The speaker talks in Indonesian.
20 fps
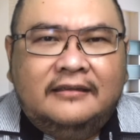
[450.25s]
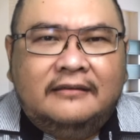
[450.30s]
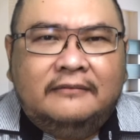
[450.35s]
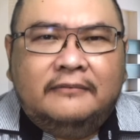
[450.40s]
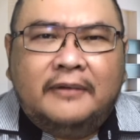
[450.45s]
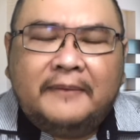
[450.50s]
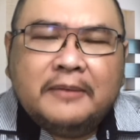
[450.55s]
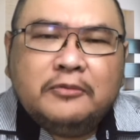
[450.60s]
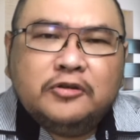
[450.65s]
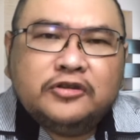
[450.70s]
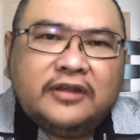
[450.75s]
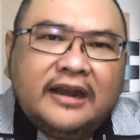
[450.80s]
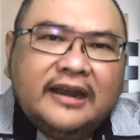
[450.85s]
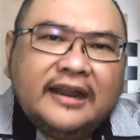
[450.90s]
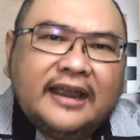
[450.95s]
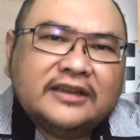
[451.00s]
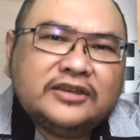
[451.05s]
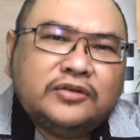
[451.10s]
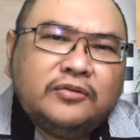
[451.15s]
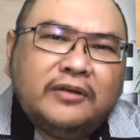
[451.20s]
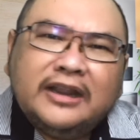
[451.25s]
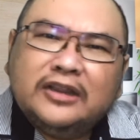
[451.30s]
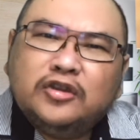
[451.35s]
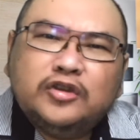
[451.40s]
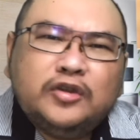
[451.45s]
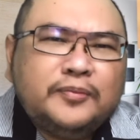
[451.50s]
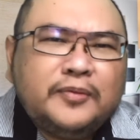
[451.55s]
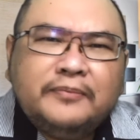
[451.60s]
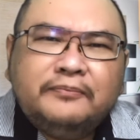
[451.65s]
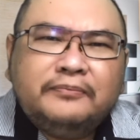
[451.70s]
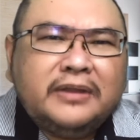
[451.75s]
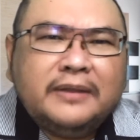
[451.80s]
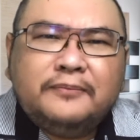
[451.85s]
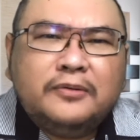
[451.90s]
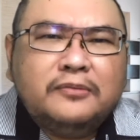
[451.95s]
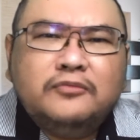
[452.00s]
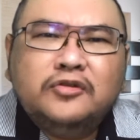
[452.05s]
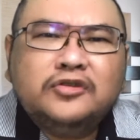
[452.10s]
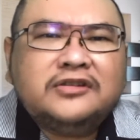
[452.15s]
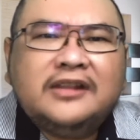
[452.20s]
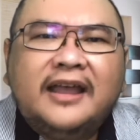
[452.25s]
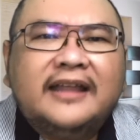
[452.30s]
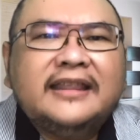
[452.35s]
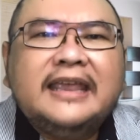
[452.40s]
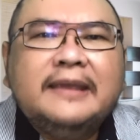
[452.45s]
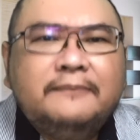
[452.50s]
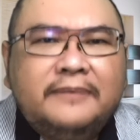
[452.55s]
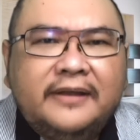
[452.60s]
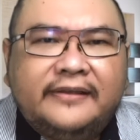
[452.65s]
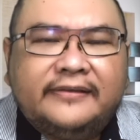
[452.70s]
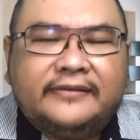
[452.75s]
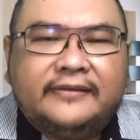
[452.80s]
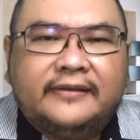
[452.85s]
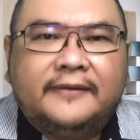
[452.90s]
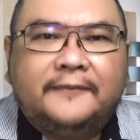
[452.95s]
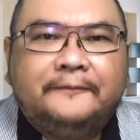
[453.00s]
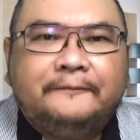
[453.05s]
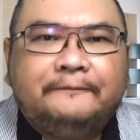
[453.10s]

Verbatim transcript: Bapak Ibu saudara Kasih Tuhan itu tipu, tipu muslihat iblis.